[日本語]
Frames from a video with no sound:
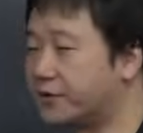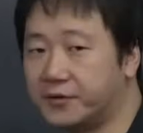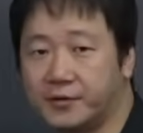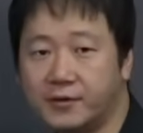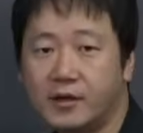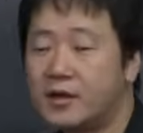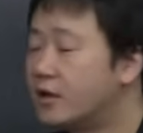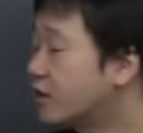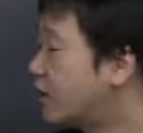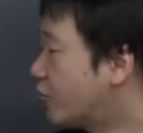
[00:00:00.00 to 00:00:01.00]
かる？
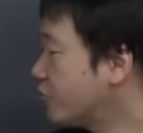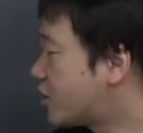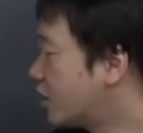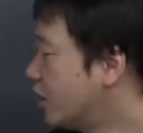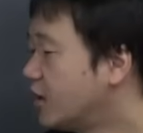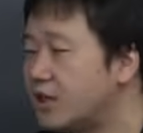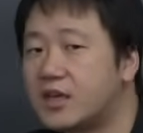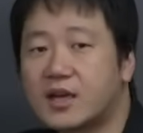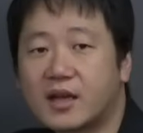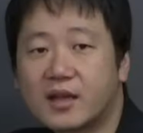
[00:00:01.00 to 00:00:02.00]
既婚地、
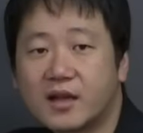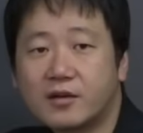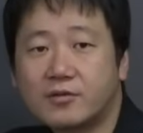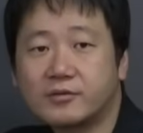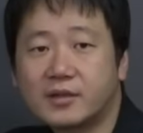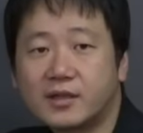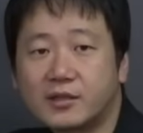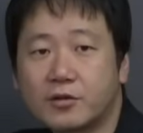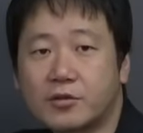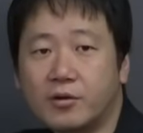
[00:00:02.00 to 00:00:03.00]
1回開墾され
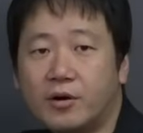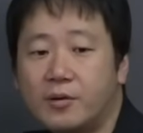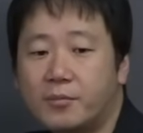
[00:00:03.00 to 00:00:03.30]
た土地を